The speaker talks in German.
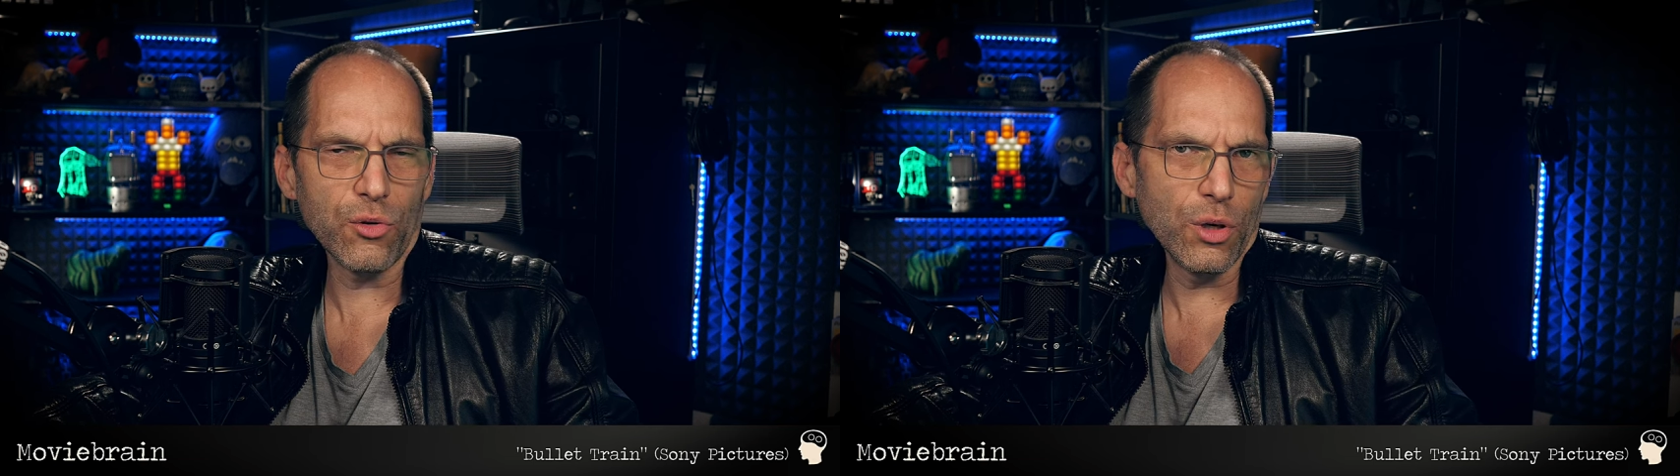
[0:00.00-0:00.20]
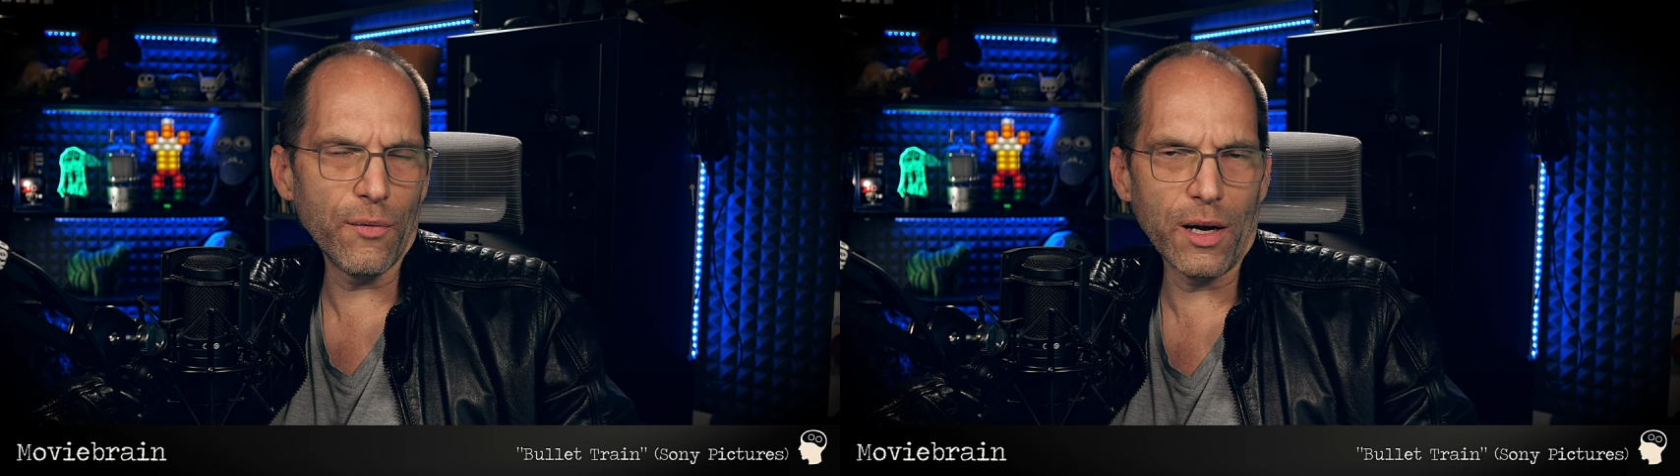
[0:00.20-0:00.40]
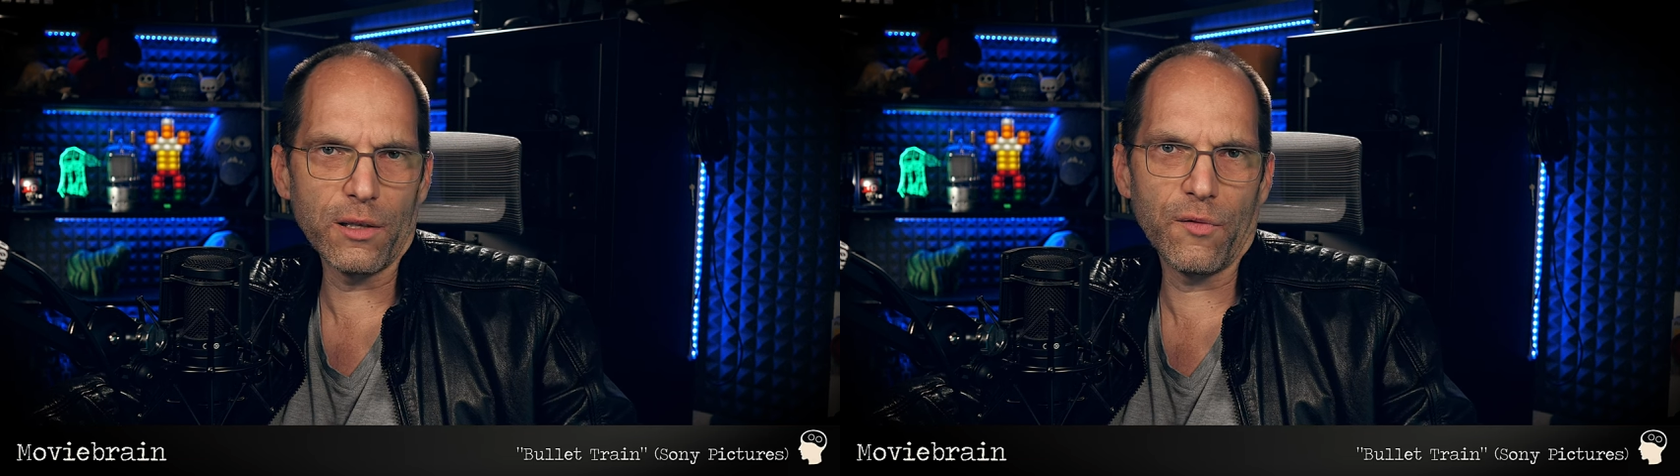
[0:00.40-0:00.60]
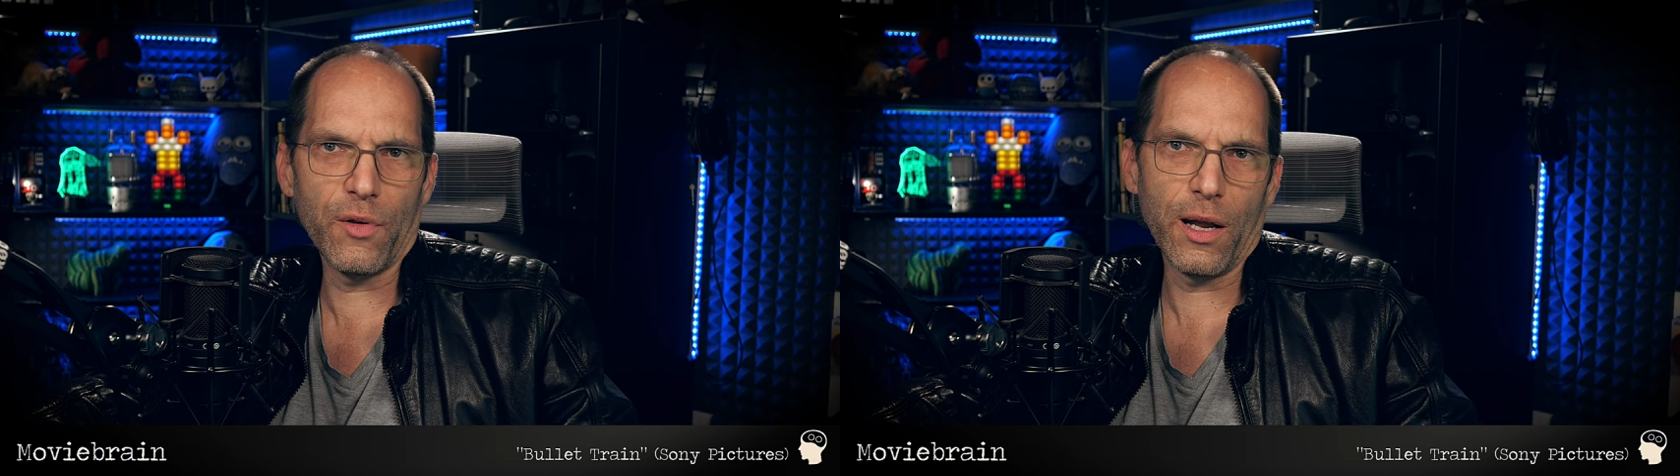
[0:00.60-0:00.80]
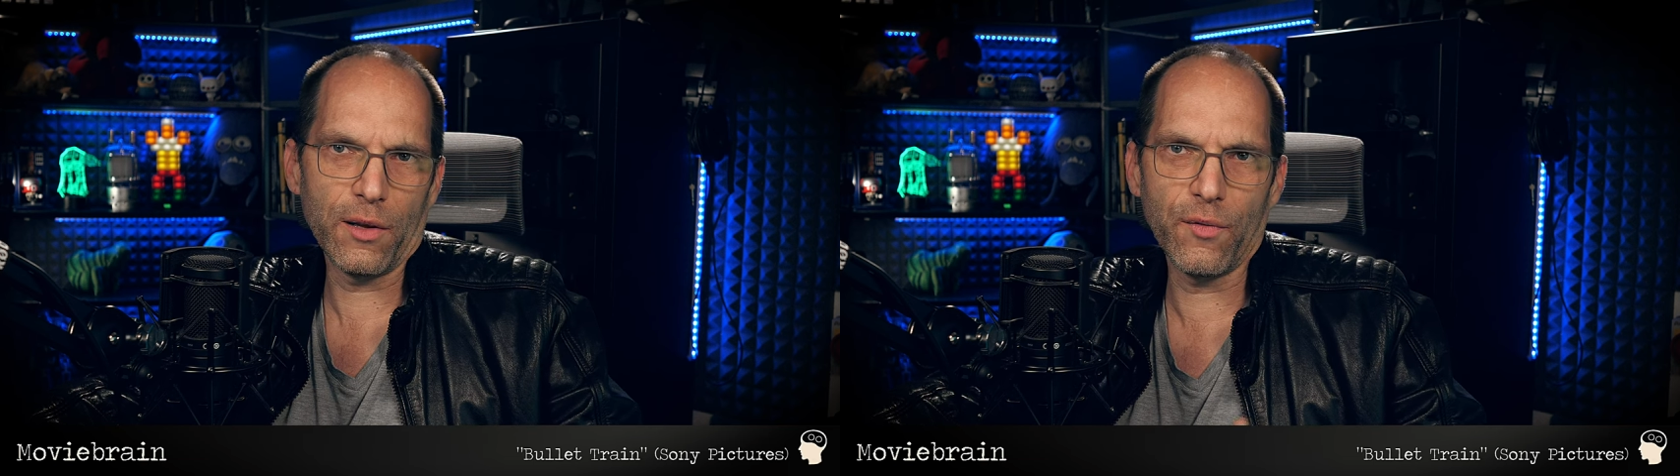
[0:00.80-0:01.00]
unerwartet
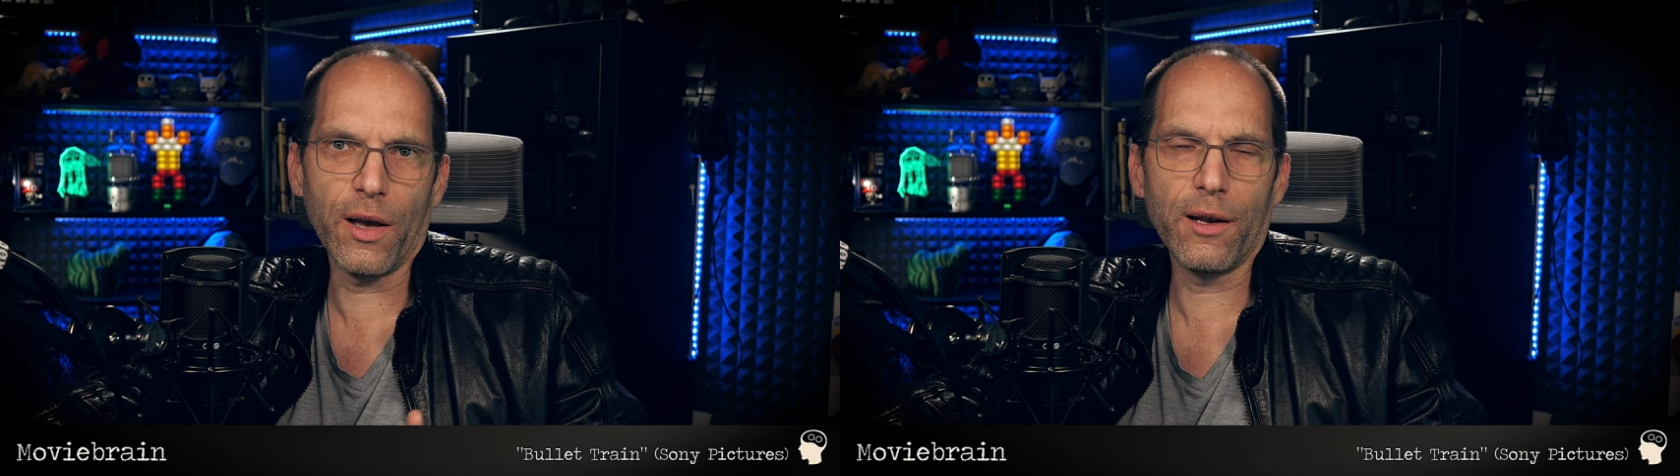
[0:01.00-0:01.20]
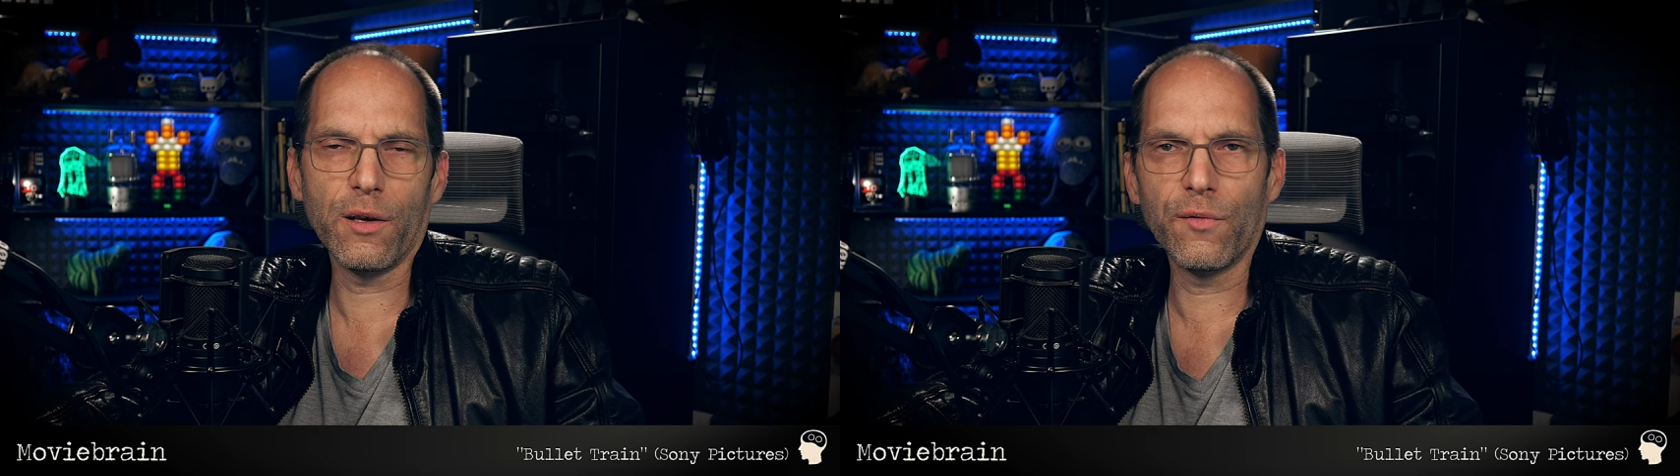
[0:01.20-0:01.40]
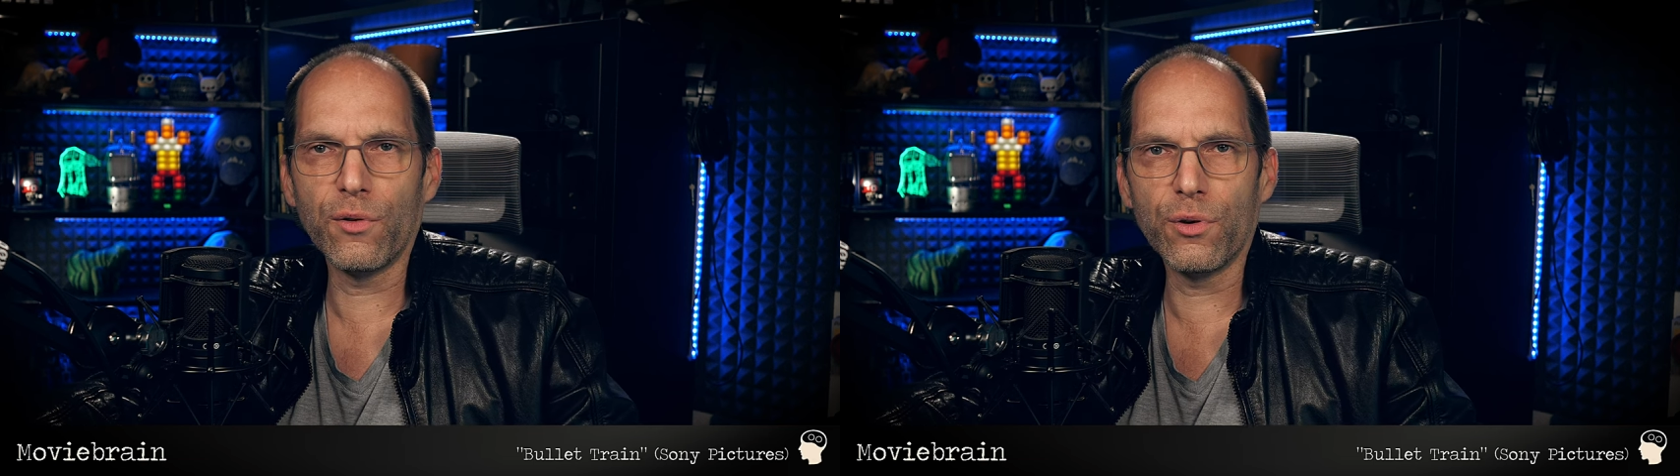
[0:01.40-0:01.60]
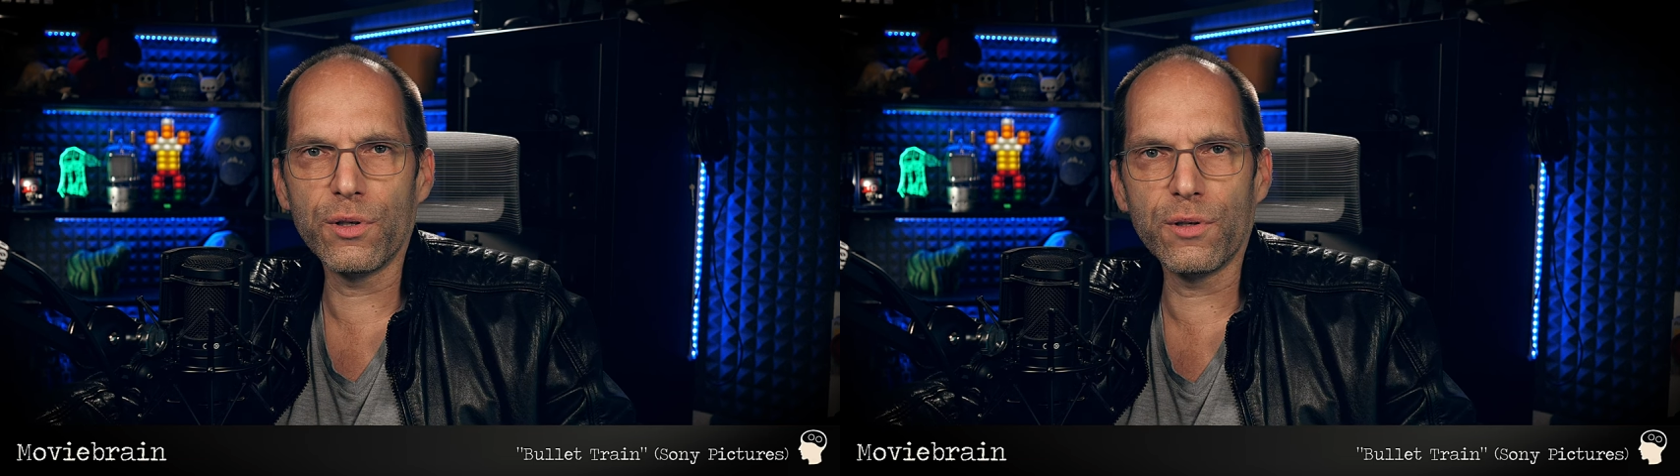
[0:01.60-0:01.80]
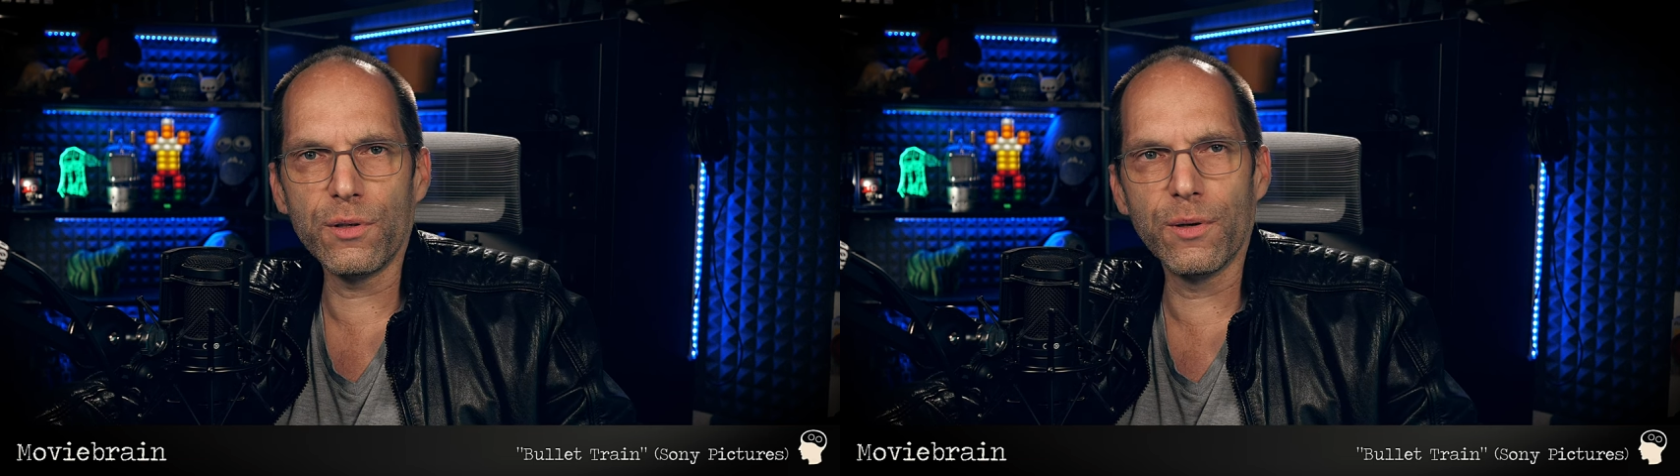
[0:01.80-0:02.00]
vielleicht für einige von
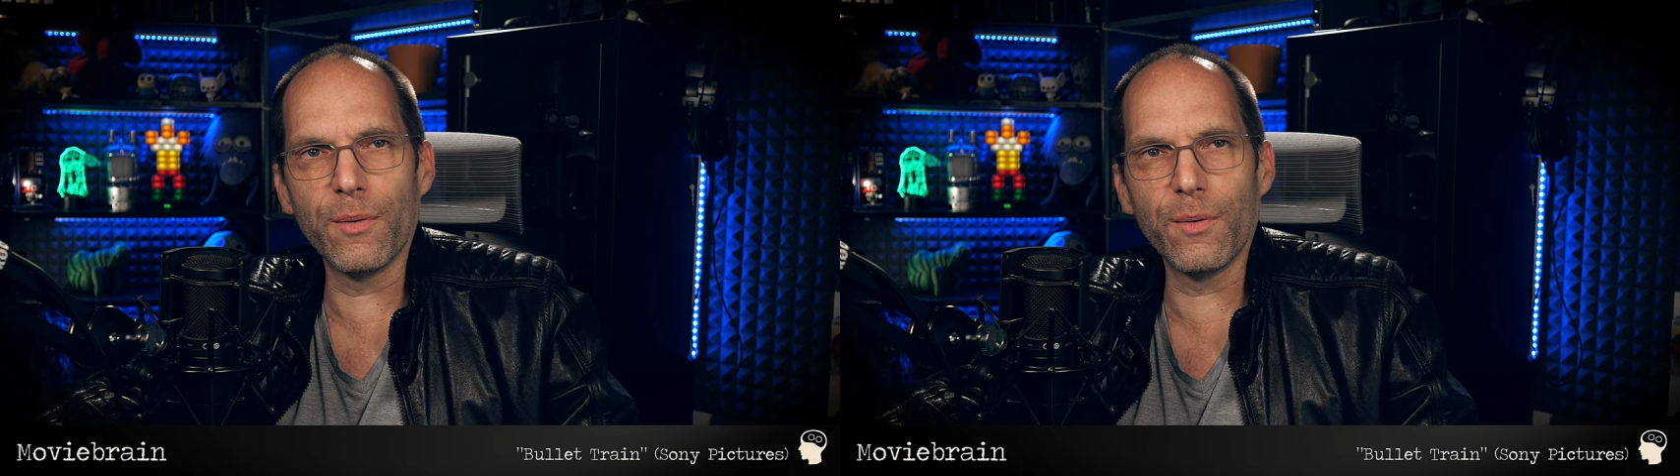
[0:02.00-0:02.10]
euch, die